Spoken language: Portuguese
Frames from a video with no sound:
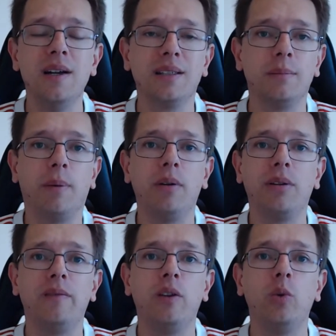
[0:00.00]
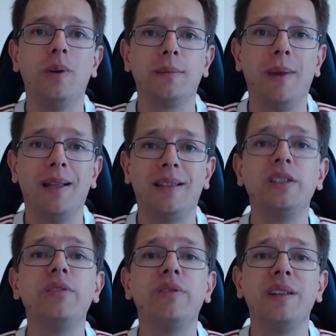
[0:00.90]
São Paulo teve duas metas
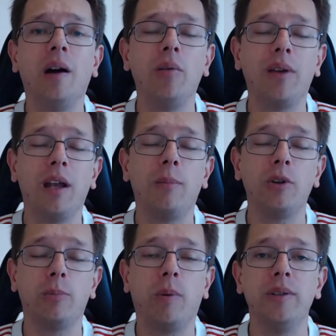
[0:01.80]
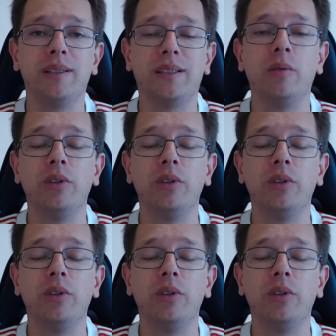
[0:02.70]
de final, que era uma no Paulistão,